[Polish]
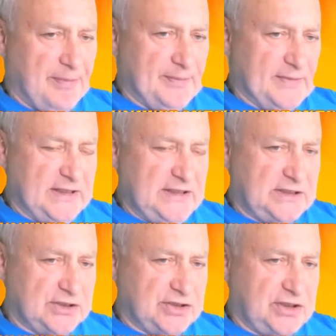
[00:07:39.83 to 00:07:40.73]
i
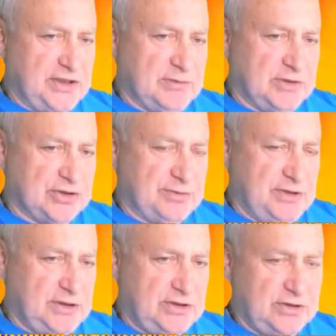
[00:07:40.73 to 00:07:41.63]
skoczek nie może
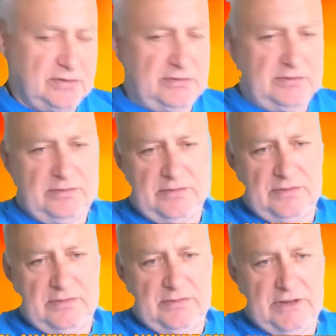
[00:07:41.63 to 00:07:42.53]
bić,
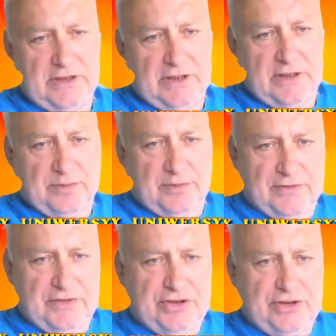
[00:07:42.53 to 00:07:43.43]
bo
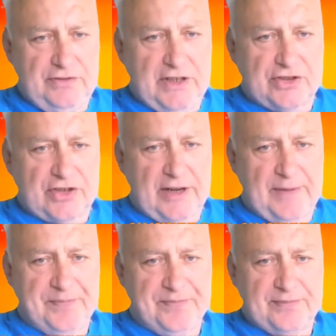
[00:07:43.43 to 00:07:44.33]
wisi wieża,
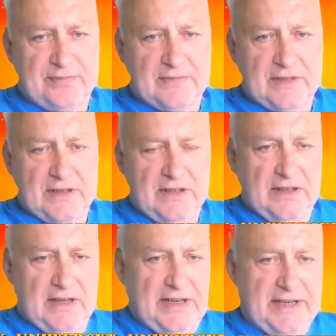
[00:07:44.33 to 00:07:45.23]

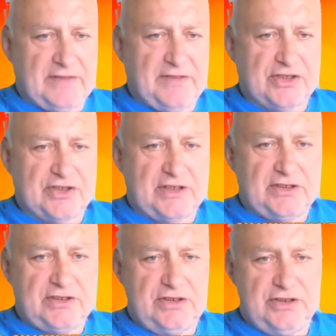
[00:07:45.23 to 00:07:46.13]
a jak wieża
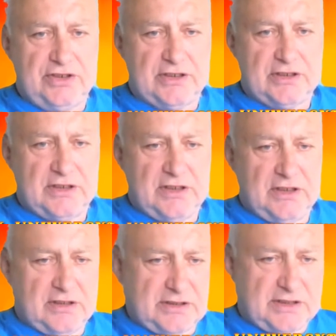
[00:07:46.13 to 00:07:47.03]
gdzieś idzie,
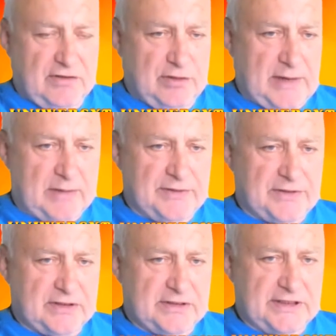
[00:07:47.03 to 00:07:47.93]
to znowu mamy
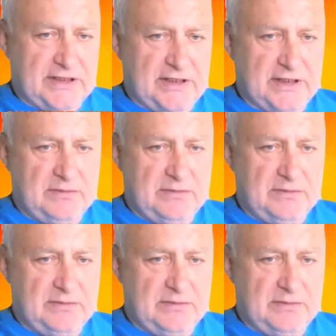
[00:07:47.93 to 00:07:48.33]
wtrącenie